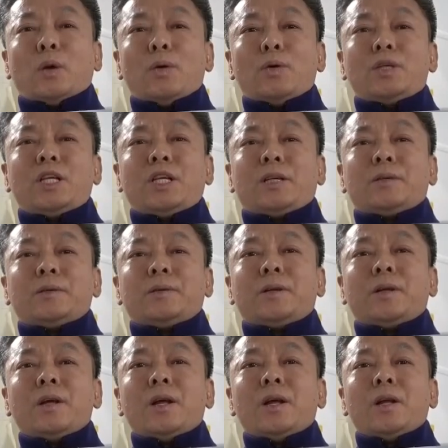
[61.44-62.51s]
此次在
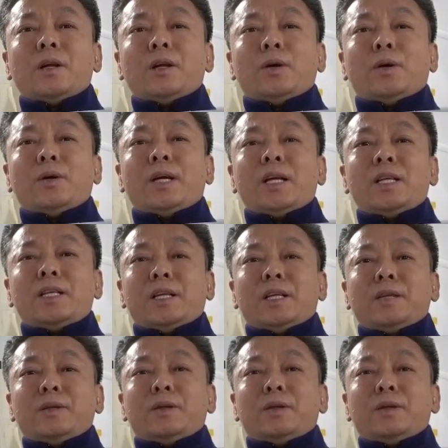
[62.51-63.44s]
天宫展示的作